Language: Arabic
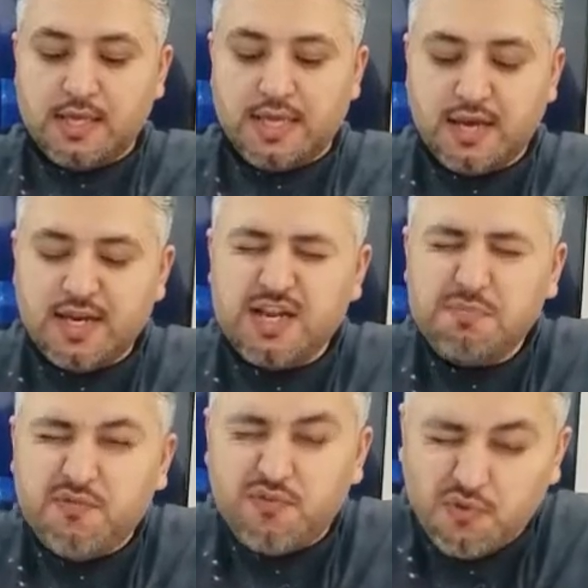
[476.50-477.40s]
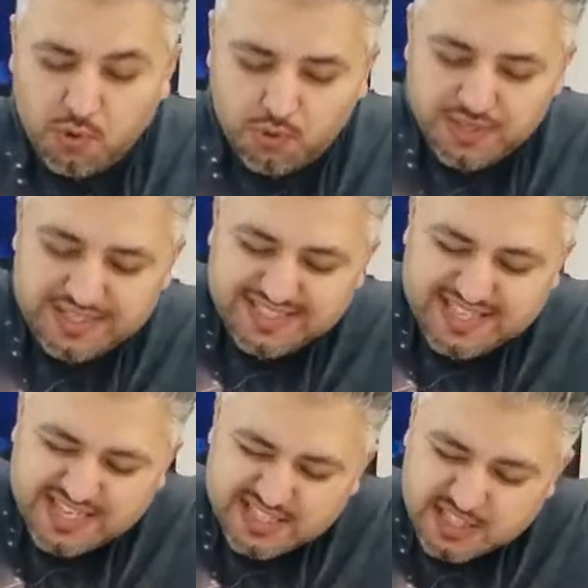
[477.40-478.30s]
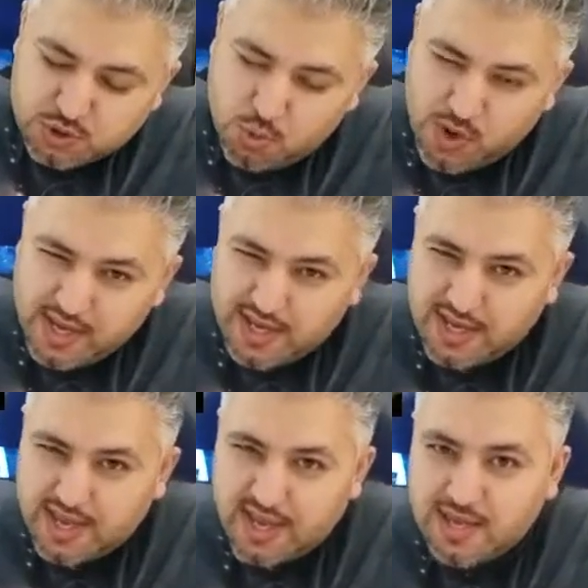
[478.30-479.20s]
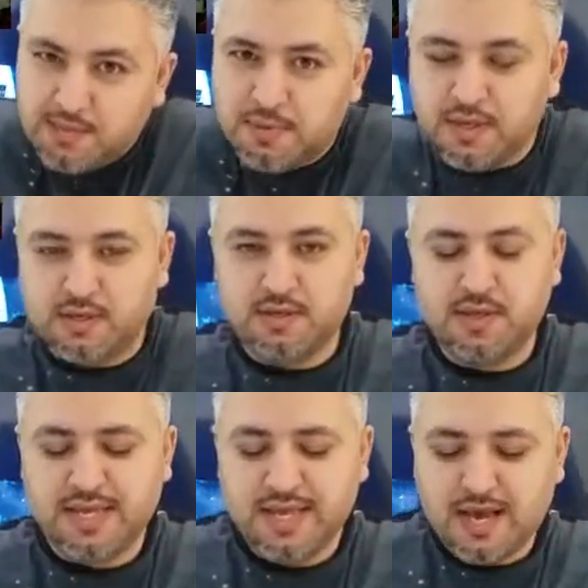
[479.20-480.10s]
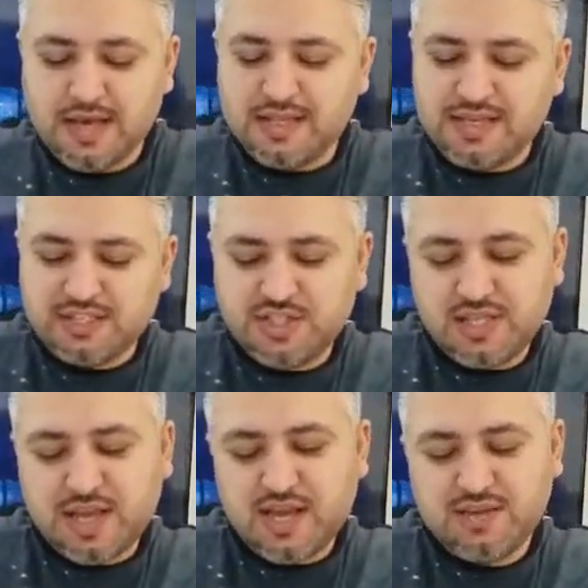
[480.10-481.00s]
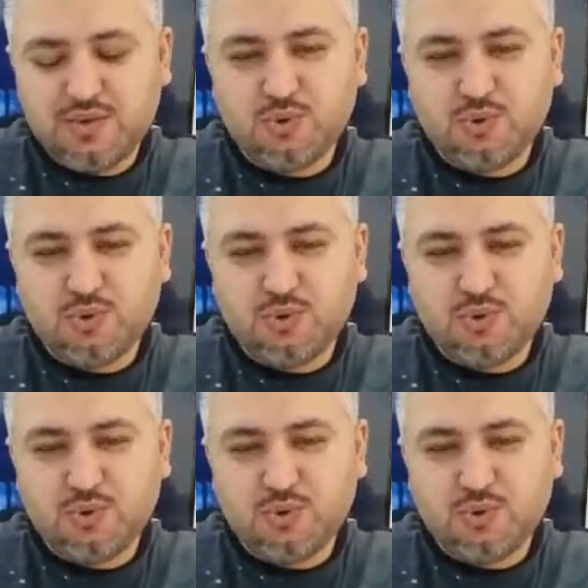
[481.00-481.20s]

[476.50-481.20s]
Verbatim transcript: كان المفروض يندز شوي يمين ياخذ له كذي خلينا